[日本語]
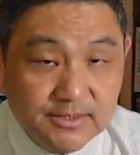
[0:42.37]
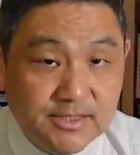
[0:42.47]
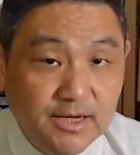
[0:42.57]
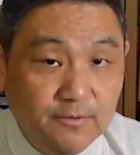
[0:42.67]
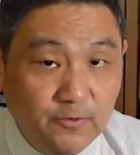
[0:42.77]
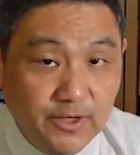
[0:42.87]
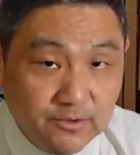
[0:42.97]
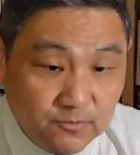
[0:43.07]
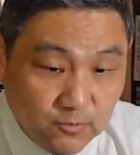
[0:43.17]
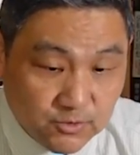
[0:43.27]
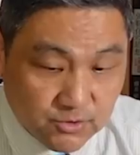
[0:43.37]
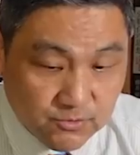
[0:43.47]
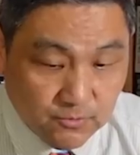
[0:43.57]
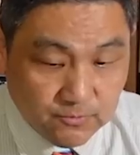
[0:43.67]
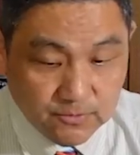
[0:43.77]

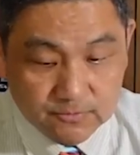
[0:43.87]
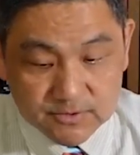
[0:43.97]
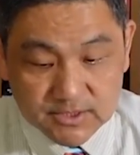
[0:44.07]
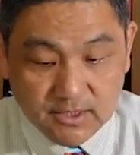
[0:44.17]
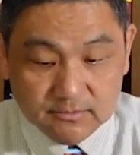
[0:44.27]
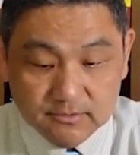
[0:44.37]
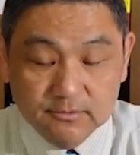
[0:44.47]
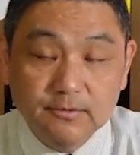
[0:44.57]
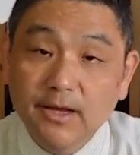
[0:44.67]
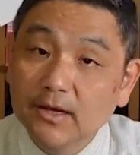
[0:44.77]
1550億ドル近く、